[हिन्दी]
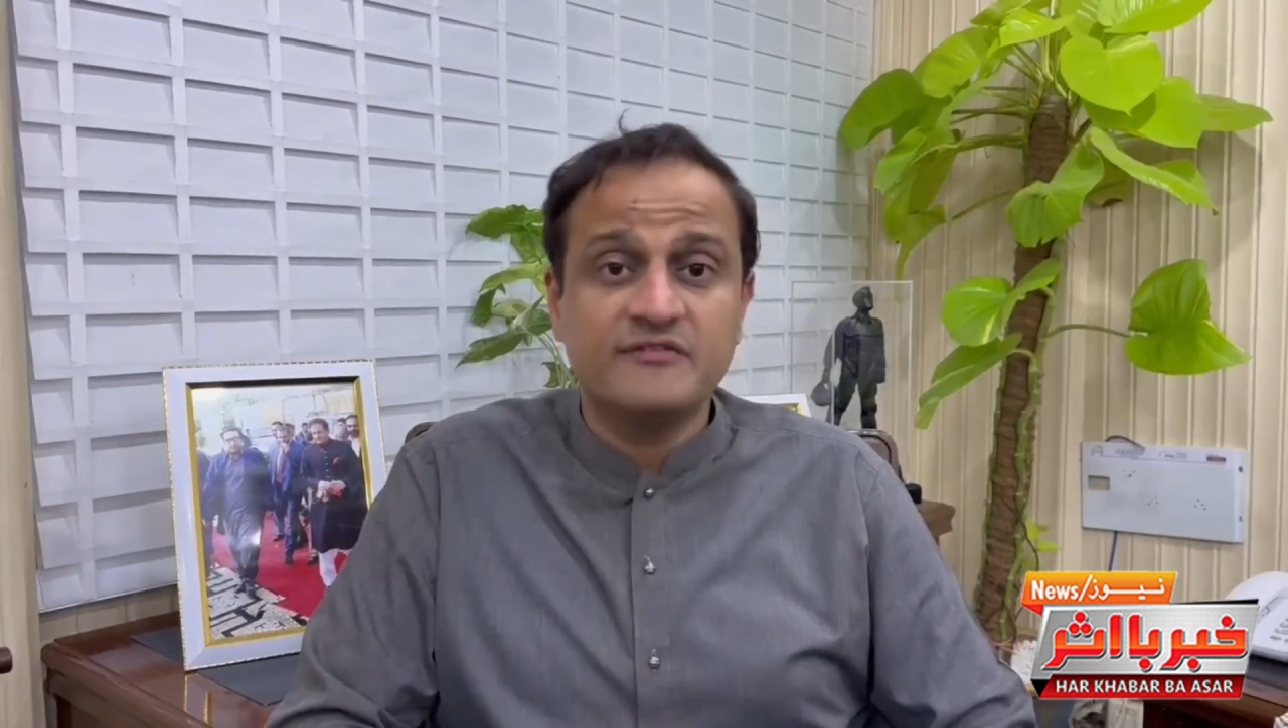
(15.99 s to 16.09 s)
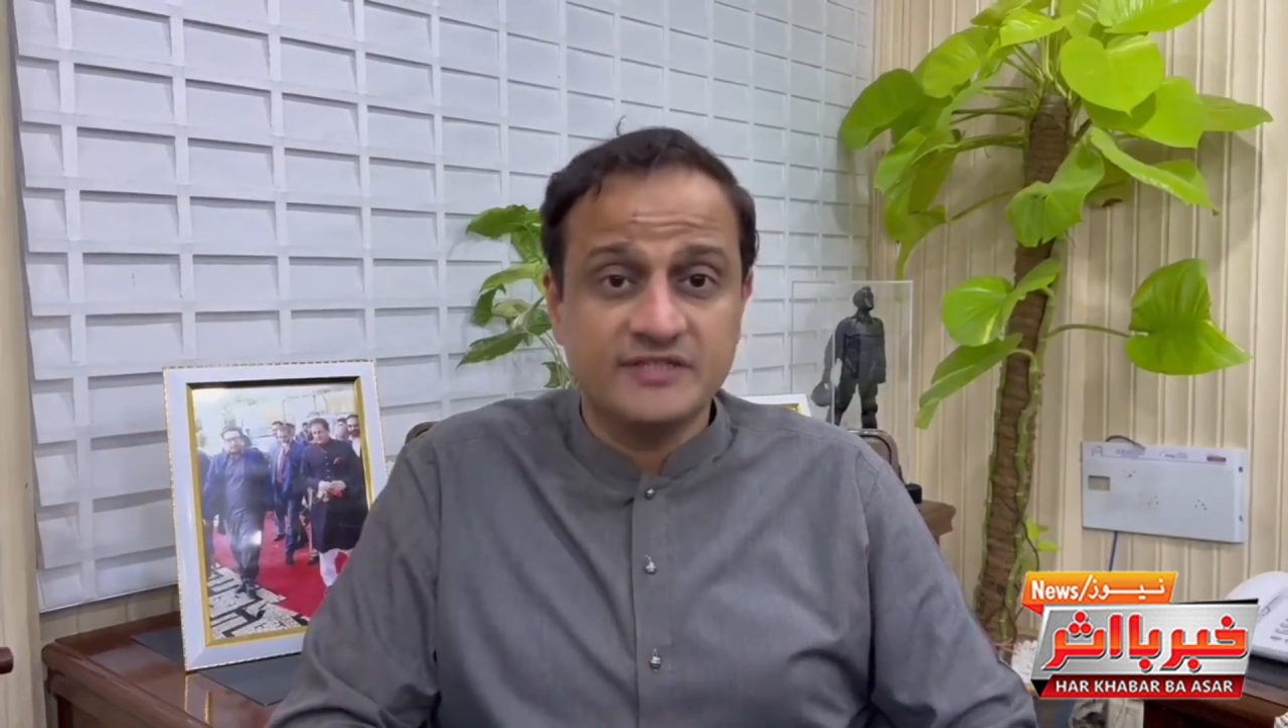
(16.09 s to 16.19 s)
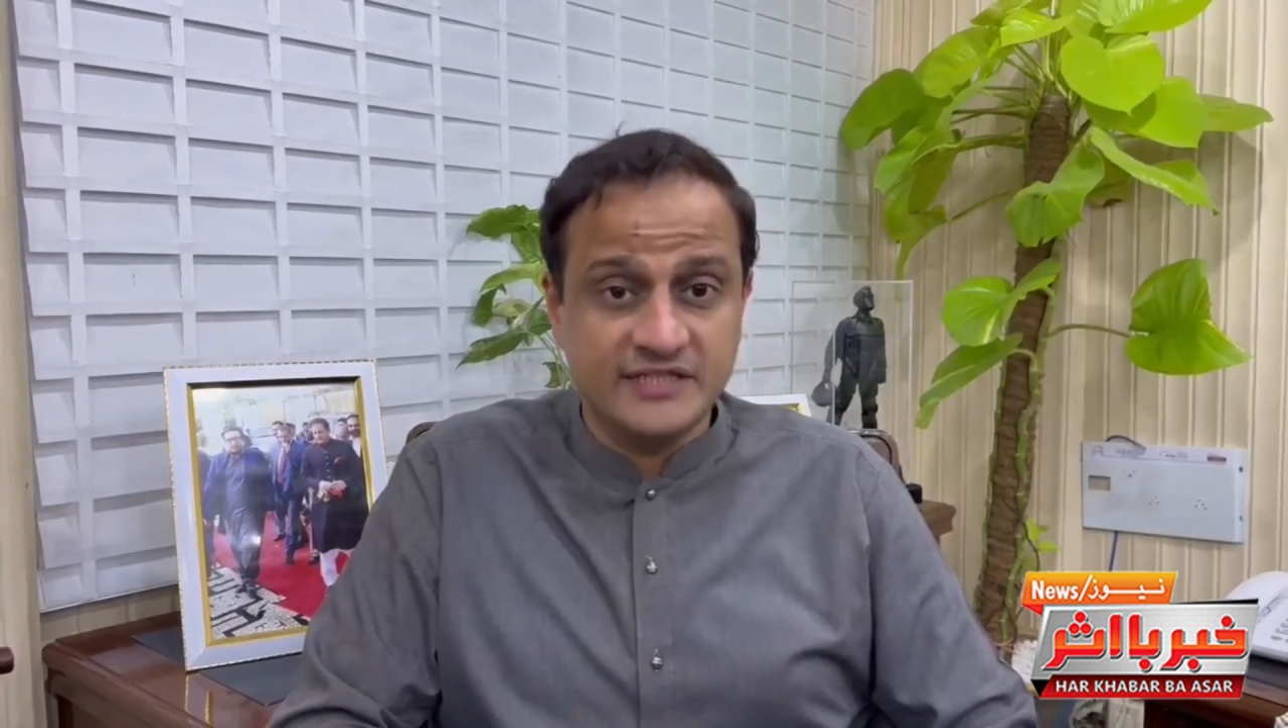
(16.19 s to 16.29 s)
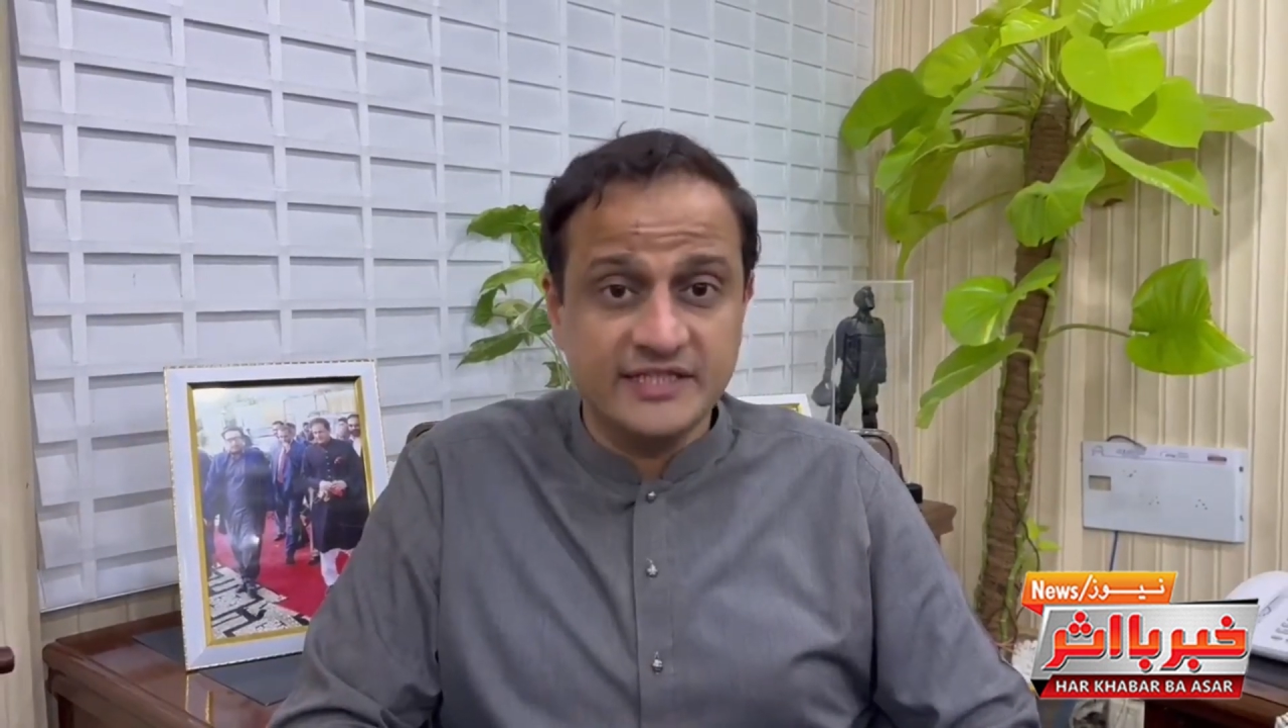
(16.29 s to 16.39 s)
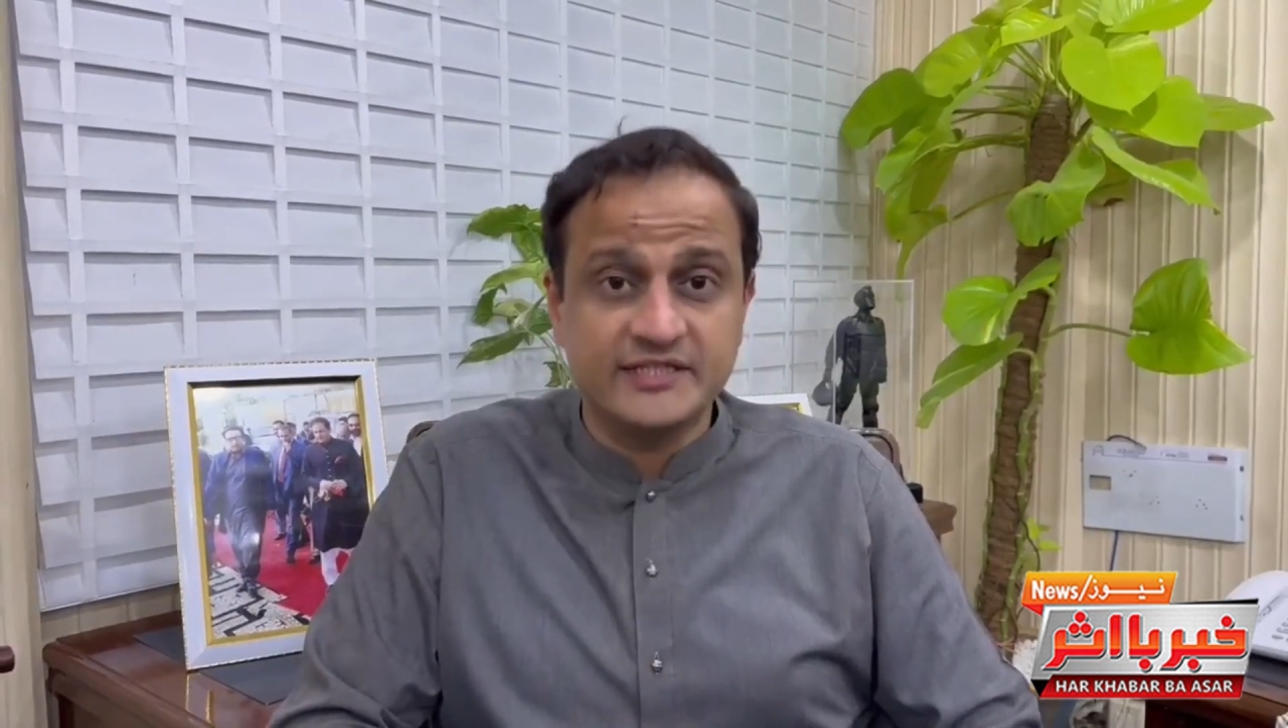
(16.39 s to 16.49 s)

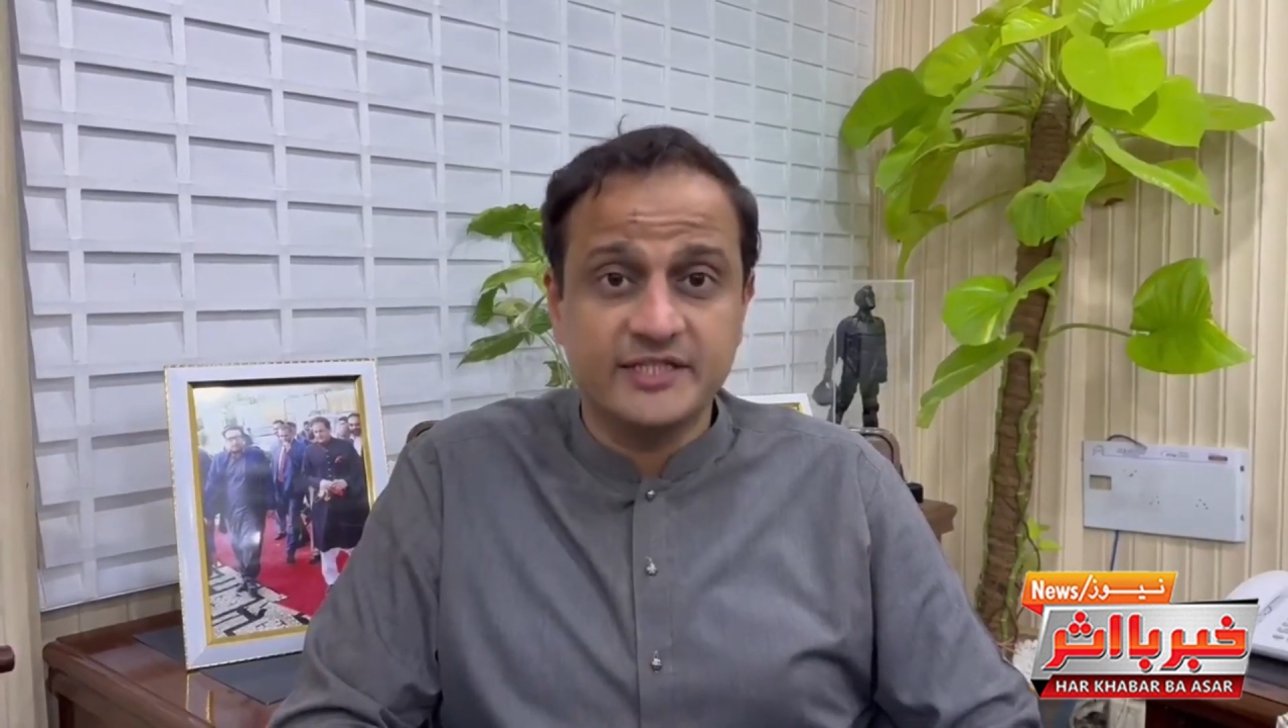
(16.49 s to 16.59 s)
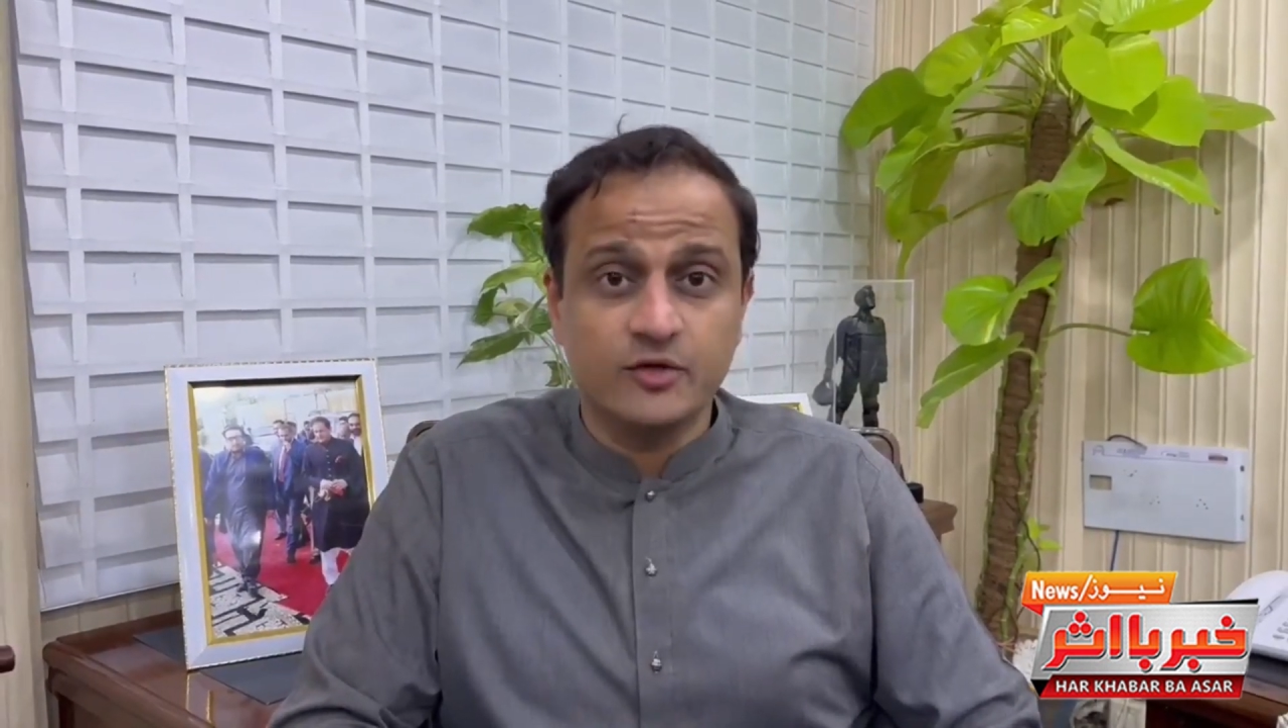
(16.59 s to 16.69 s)
वजीर थे